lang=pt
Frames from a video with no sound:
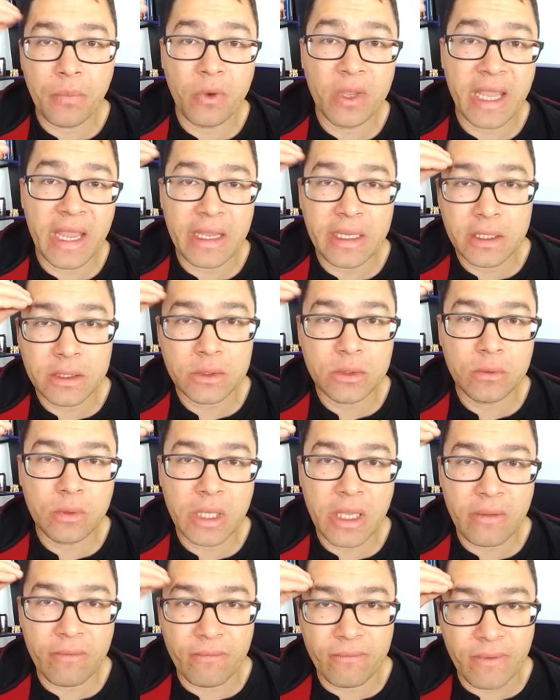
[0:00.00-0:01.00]
Porque isso
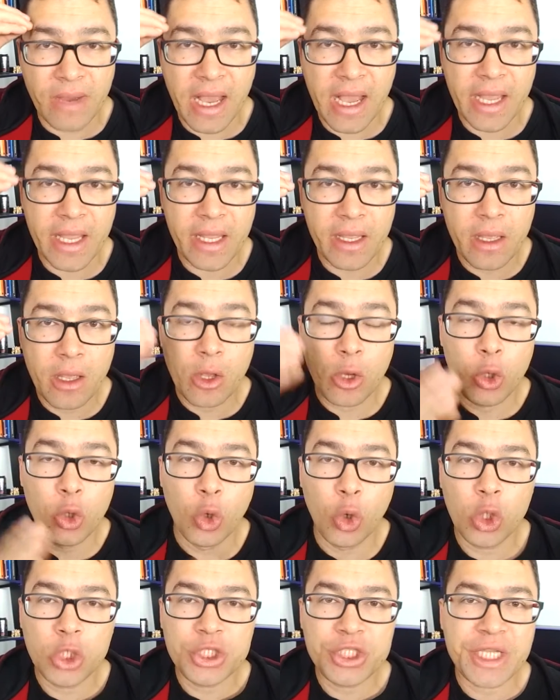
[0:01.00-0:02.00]
que vai
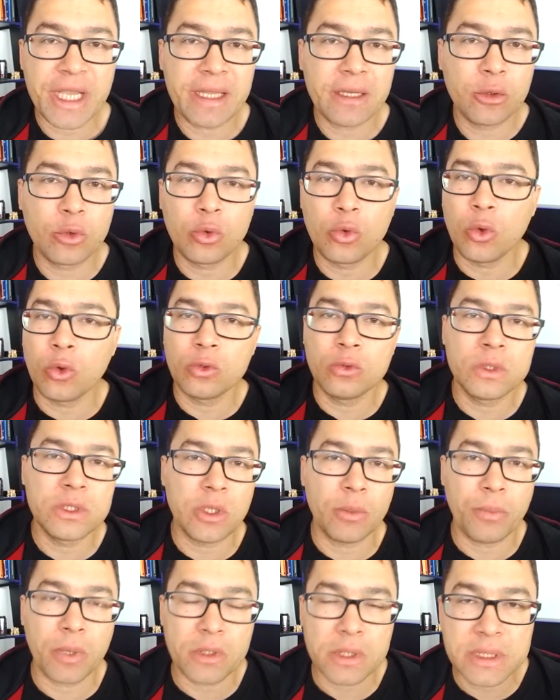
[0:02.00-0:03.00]
nortear todo o
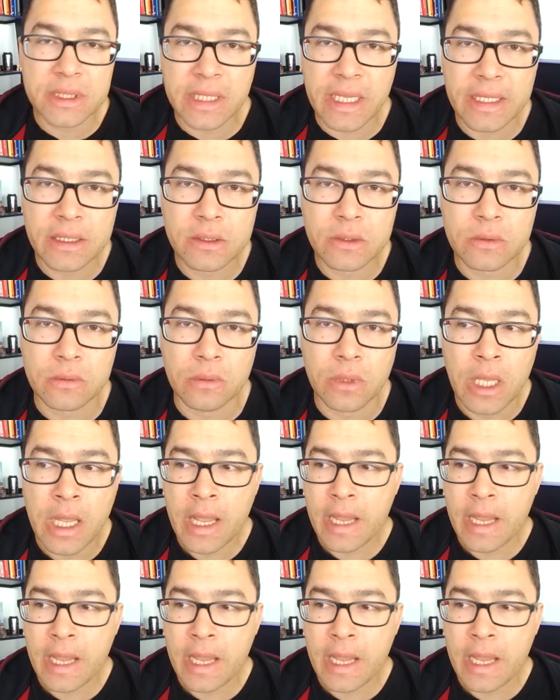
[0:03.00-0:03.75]
seu processo,